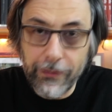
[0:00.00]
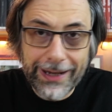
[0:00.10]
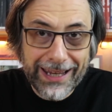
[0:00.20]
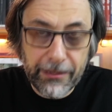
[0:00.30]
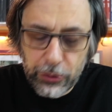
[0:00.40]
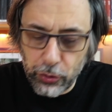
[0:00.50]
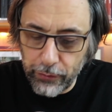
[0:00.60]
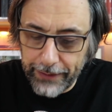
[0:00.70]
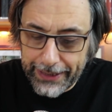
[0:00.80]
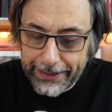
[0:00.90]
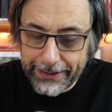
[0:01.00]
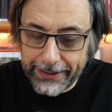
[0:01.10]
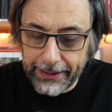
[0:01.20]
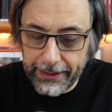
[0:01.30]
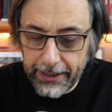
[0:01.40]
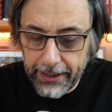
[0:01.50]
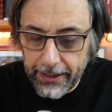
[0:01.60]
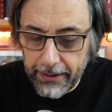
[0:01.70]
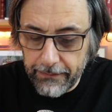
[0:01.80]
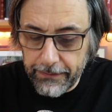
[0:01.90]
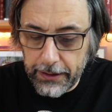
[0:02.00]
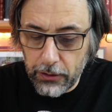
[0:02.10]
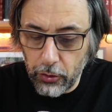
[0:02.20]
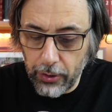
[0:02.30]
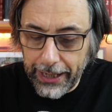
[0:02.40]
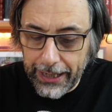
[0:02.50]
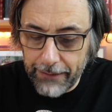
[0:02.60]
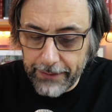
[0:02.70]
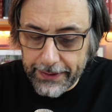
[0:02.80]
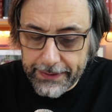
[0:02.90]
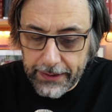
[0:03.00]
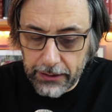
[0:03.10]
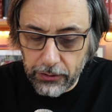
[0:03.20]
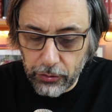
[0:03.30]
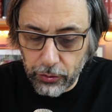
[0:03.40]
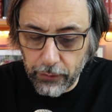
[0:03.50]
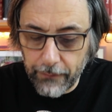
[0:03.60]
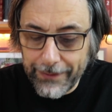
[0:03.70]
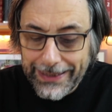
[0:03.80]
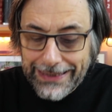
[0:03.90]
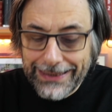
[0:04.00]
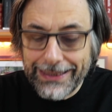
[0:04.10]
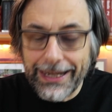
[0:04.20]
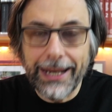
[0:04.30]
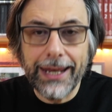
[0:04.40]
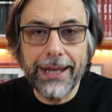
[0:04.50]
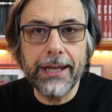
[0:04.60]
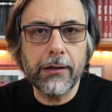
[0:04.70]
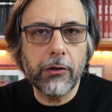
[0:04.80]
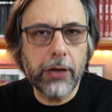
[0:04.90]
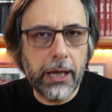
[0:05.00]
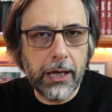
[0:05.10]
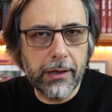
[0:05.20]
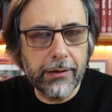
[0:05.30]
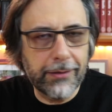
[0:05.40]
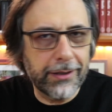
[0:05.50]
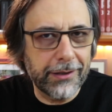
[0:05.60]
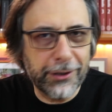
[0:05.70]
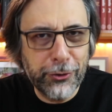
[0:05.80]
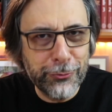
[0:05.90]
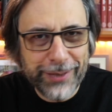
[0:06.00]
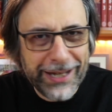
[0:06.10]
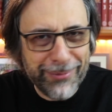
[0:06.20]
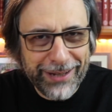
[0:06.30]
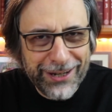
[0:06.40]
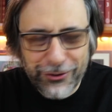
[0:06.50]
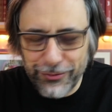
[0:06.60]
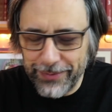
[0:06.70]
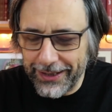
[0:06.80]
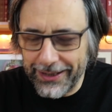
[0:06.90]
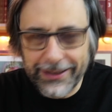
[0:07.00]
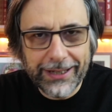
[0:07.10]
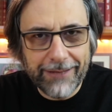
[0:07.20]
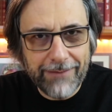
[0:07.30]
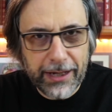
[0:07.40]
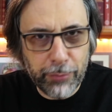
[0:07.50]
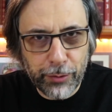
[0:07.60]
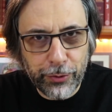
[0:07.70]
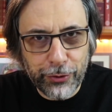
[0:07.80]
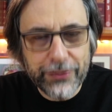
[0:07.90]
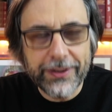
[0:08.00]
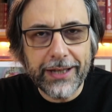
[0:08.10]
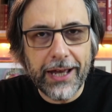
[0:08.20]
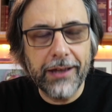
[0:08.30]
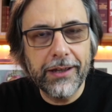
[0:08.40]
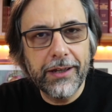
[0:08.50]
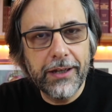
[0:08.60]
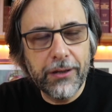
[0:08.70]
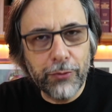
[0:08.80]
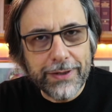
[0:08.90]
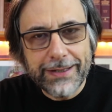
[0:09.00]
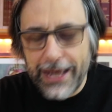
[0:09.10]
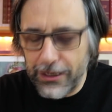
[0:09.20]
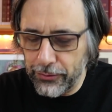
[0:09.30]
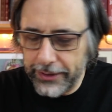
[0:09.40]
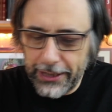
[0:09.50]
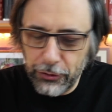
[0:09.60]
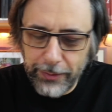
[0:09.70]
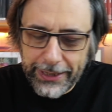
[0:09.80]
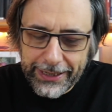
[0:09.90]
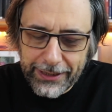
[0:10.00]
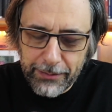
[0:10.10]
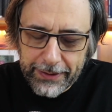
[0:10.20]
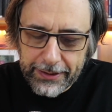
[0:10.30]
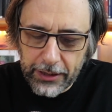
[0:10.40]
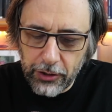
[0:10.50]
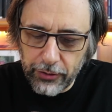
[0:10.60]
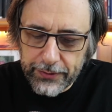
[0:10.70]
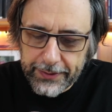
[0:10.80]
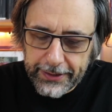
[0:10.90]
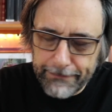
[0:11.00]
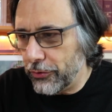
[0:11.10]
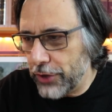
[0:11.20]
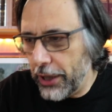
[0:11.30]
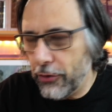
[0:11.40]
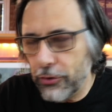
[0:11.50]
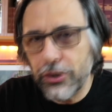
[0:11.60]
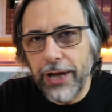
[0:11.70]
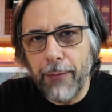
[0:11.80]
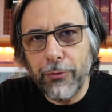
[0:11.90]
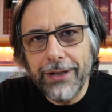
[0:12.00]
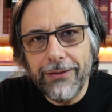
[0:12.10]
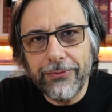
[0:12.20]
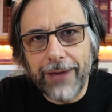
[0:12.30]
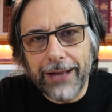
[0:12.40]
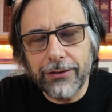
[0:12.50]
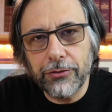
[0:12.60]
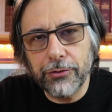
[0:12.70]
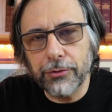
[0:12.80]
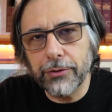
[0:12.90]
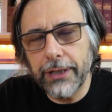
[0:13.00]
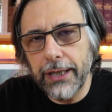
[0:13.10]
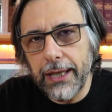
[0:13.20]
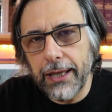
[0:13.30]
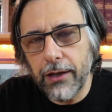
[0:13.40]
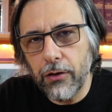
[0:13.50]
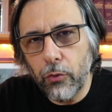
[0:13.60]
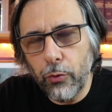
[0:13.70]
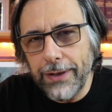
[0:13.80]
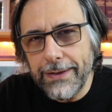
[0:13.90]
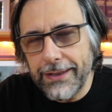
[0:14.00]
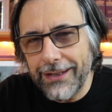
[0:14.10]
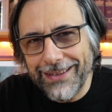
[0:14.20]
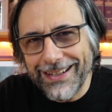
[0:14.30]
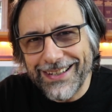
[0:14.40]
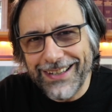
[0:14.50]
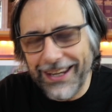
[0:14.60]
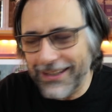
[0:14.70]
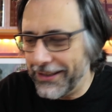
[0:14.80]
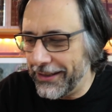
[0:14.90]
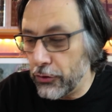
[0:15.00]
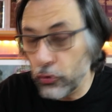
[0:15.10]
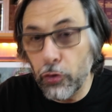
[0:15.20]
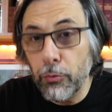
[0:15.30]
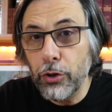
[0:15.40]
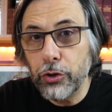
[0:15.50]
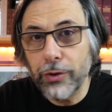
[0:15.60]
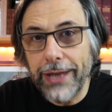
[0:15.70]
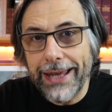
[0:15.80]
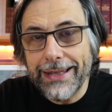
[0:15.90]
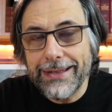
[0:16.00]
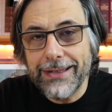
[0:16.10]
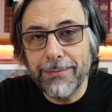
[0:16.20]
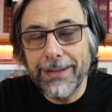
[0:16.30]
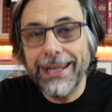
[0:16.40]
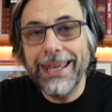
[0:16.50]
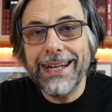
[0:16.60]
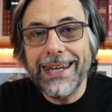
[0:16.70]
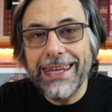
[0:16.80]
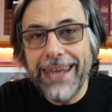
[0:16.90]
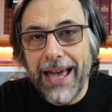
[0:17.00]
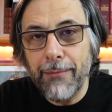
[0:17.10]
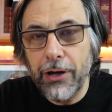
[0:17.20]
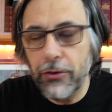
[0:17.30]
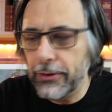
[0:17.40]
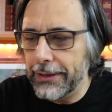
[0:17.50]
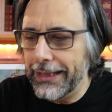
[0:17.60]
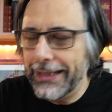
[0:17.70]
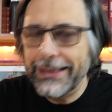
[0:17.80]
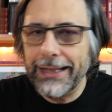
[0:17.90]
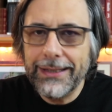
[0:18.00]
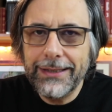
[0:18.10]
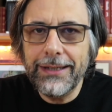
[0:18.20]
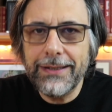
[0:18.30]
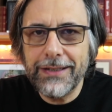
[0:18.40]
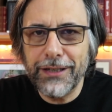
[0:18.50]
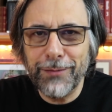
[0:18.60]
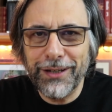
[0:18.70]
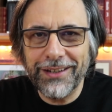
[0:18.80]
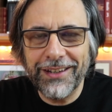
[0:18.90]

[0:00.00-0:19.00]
al capitolo 20, fino al versetto 23, che eh, chiude la pericope che viene proposta quest'anno nella domenica di Pentecoste, ci accorgiamo del fatto che questi versetti sono molto densi perché richiamano tantissimi